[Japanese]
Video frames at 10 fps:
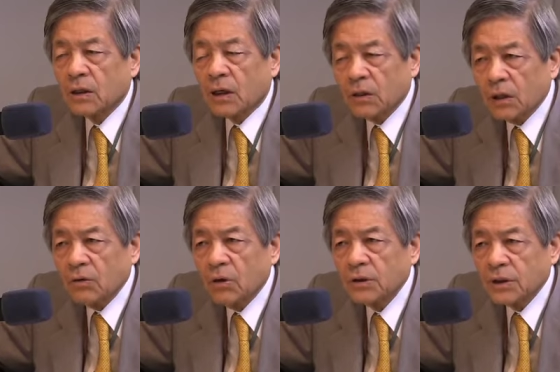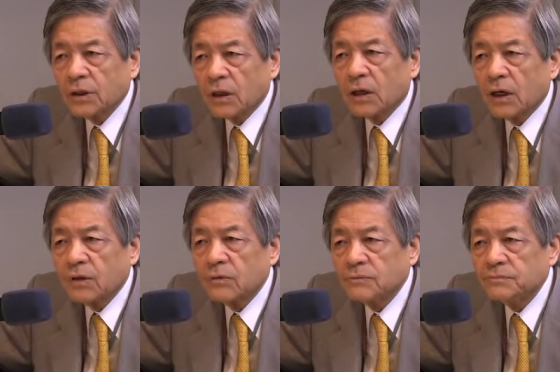体を張って戦え
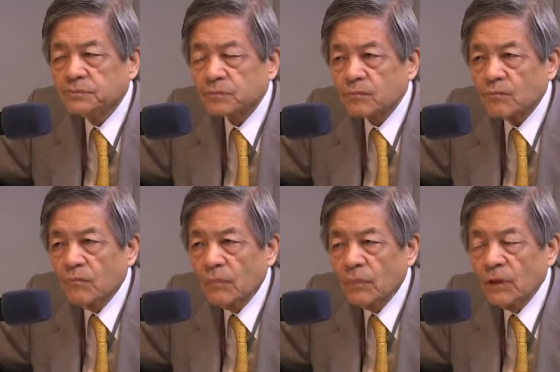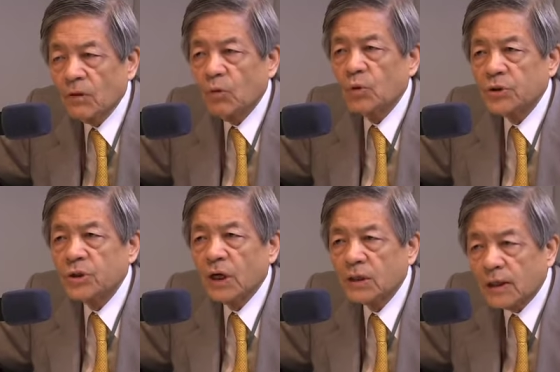とこう教
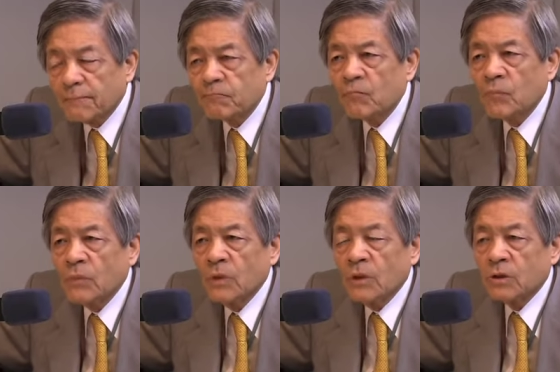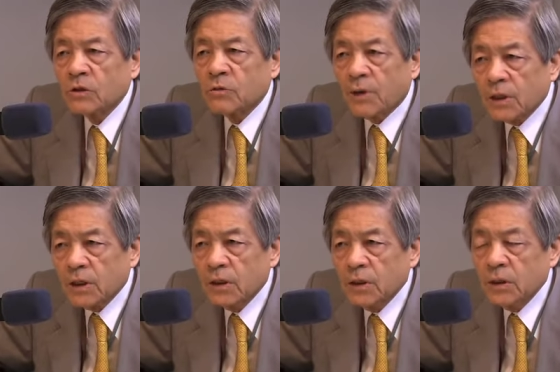えられた。つま
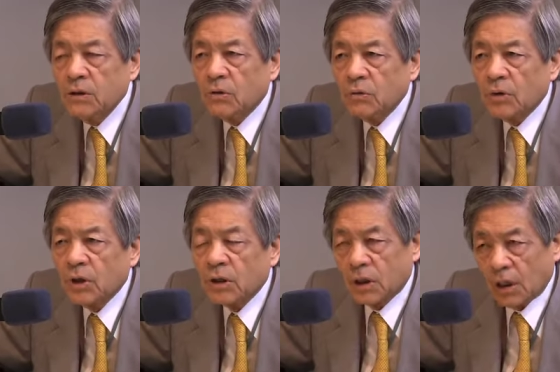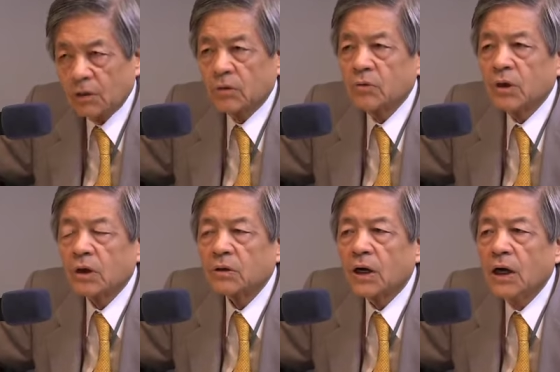り言うことがガラッと変
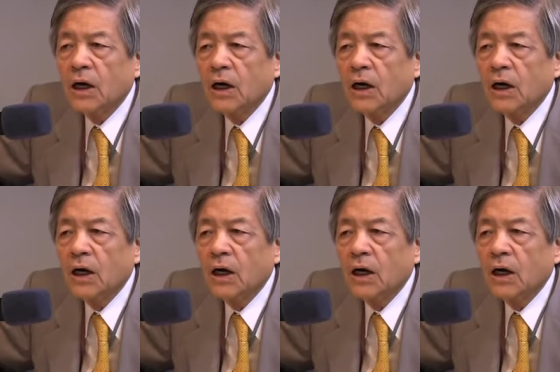わった。